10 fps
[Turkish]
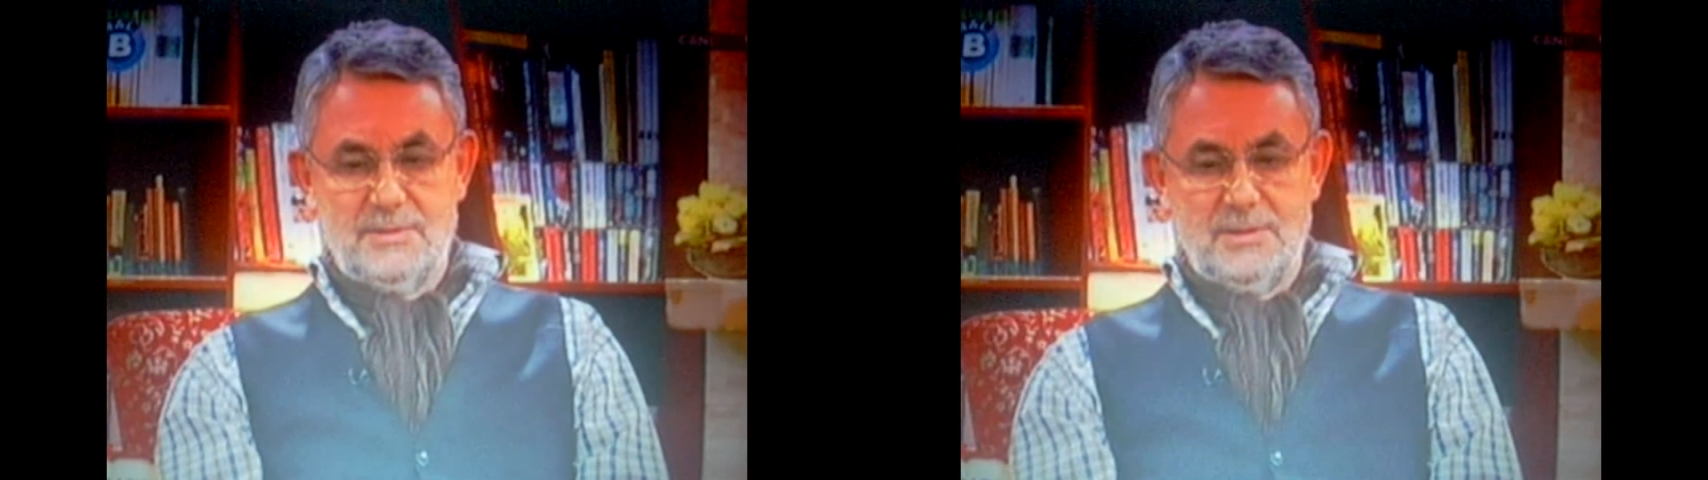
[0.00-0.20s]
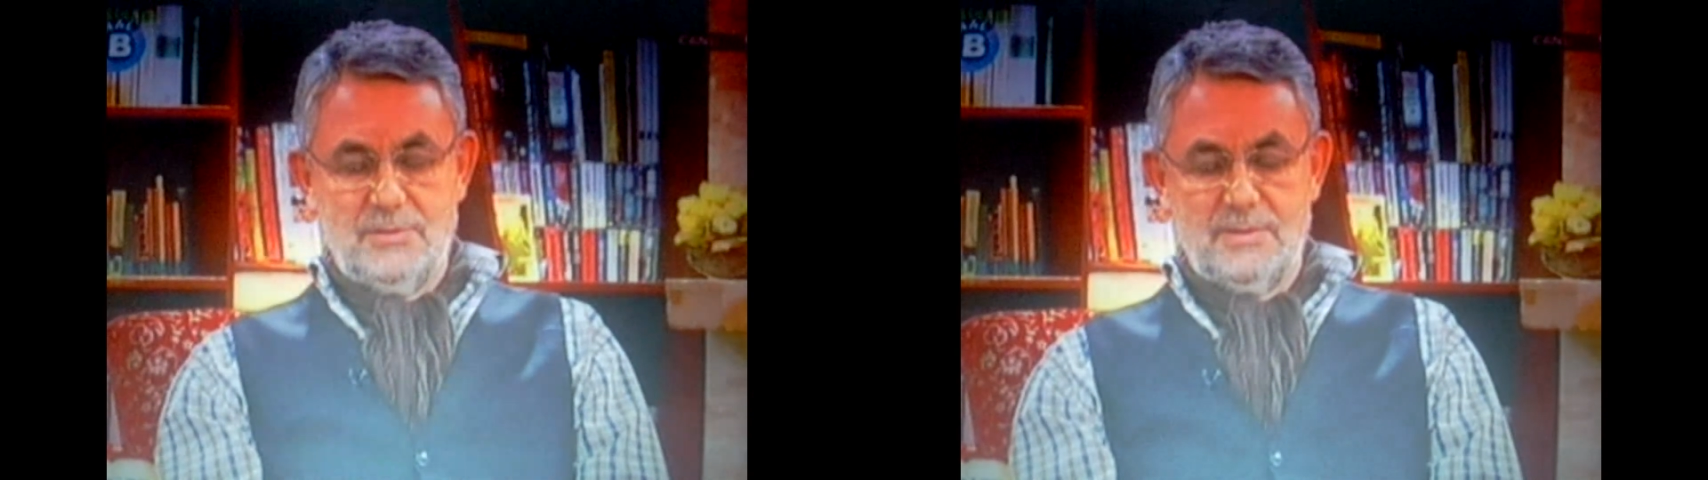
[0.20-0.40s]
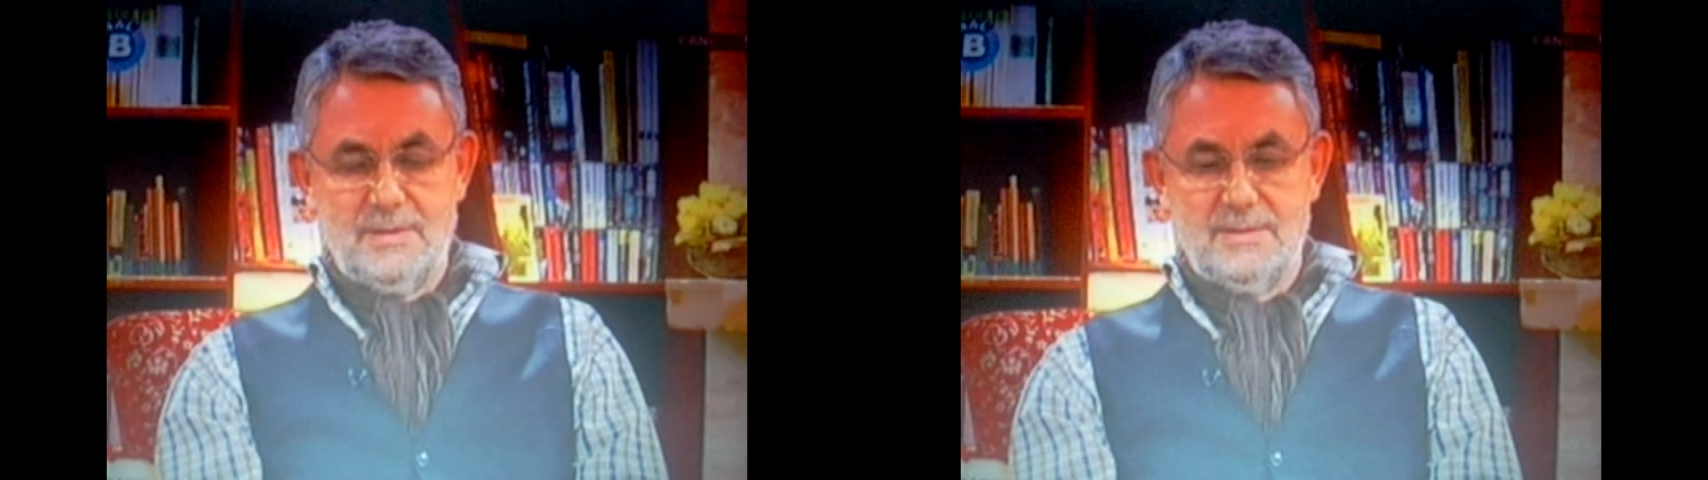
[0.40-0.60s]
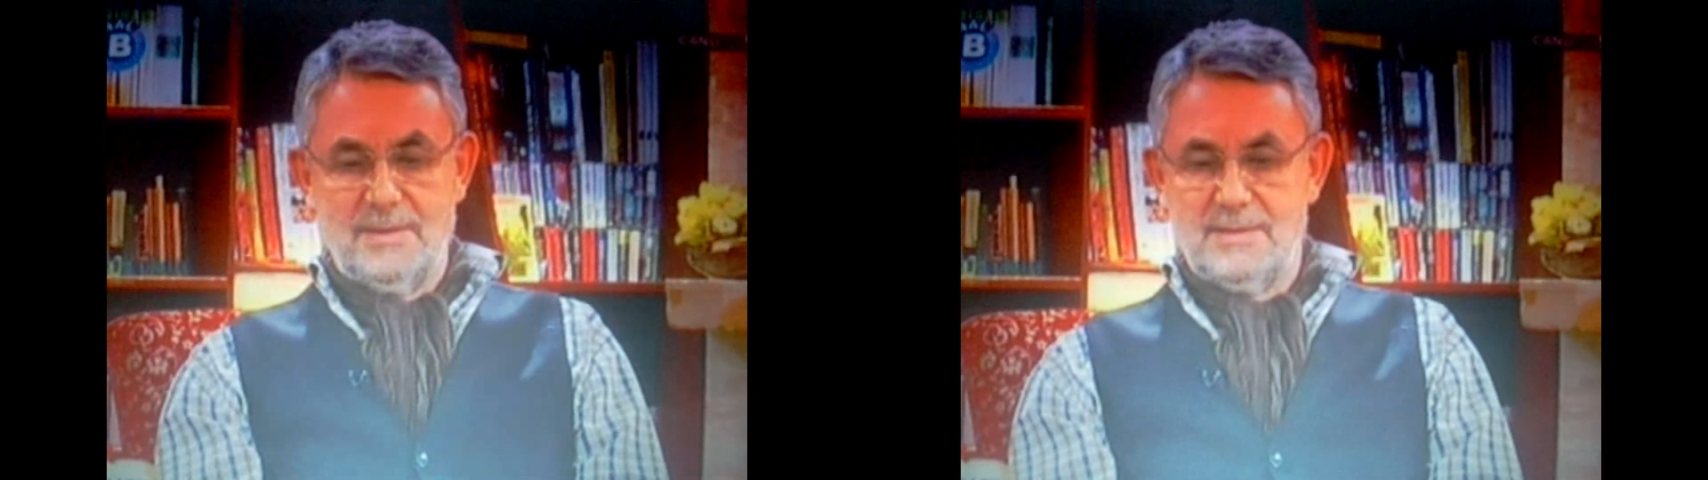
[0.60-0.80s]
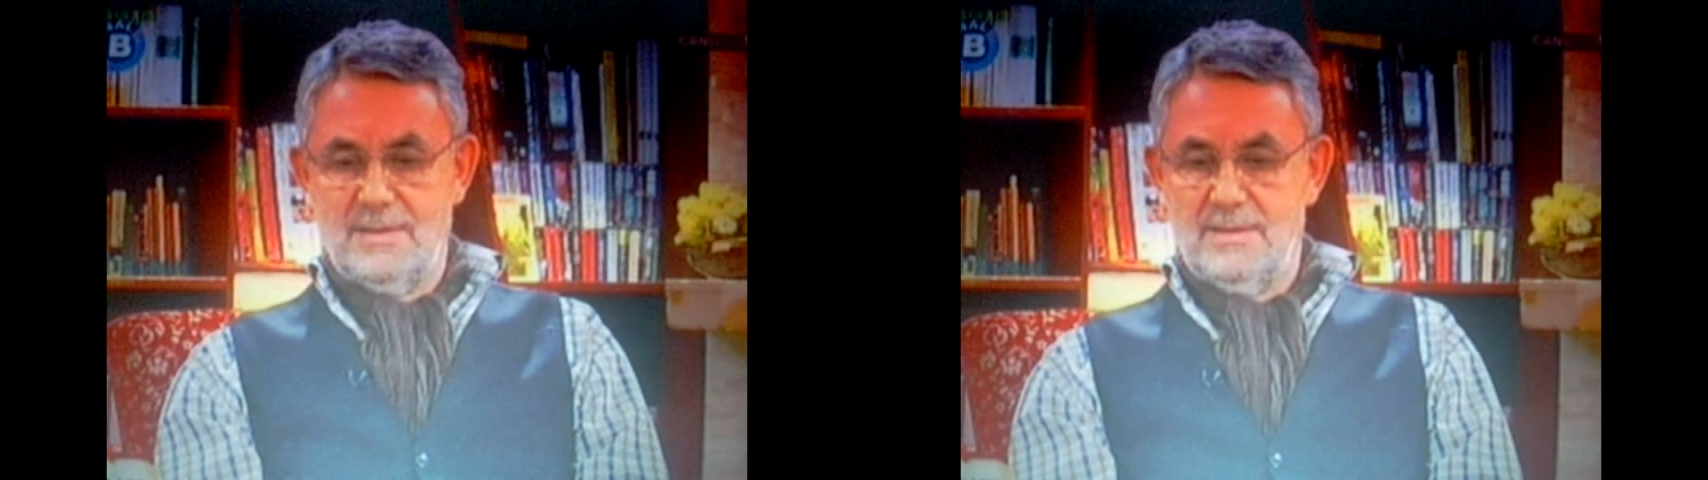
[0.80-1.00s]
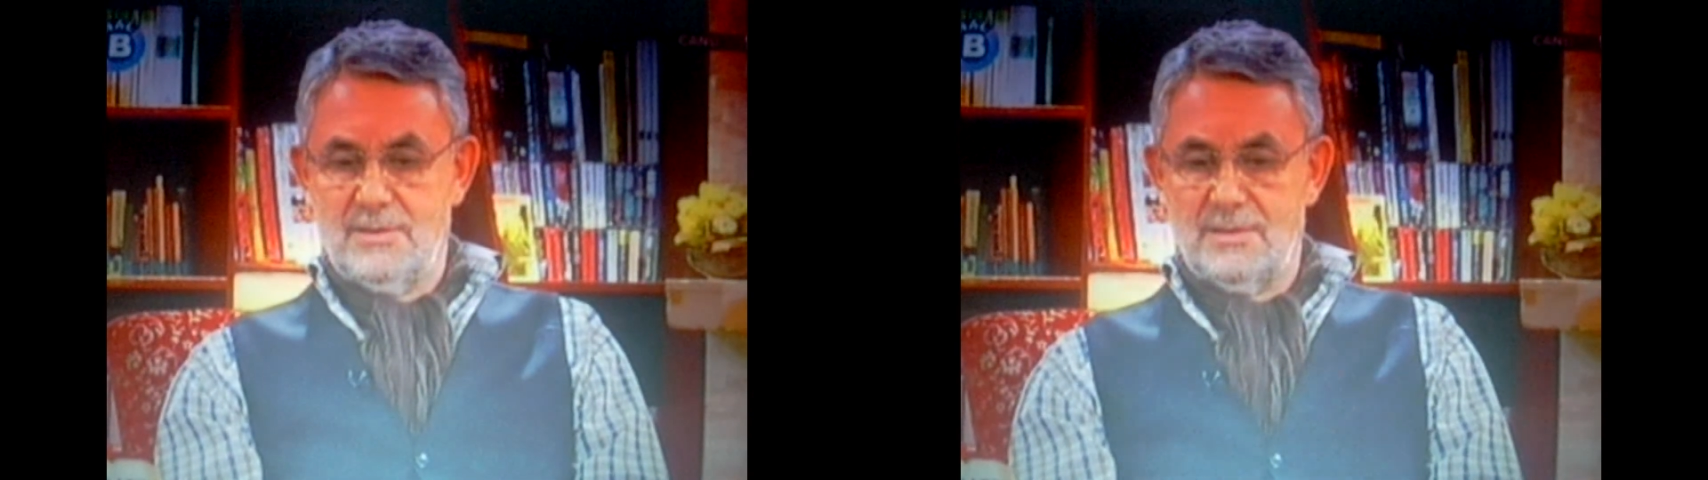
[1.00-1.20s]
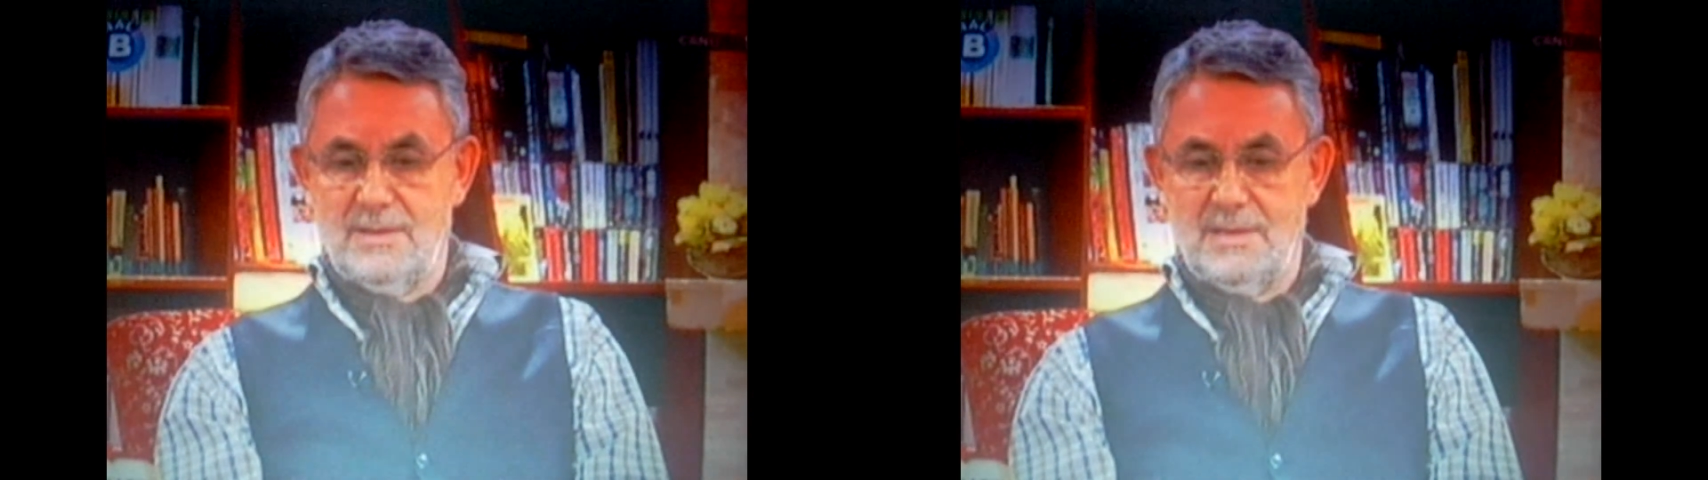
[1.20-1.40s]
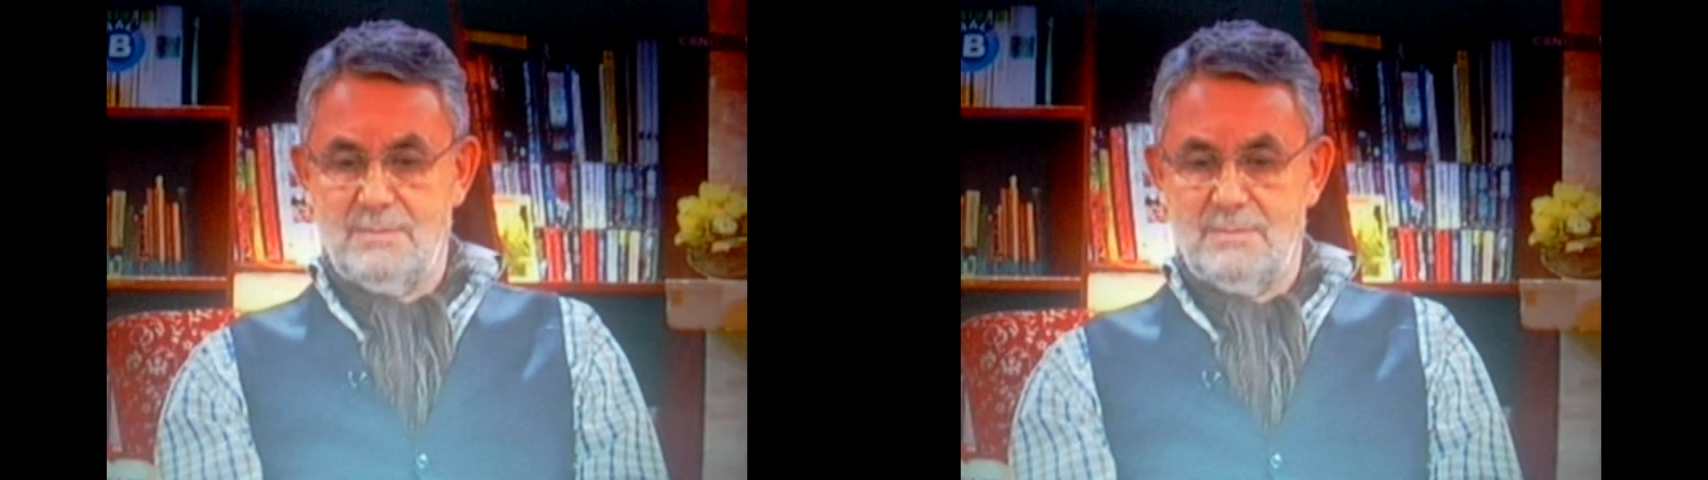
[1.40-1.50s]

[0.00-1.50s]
e, aşağı yukarı 80 yaşına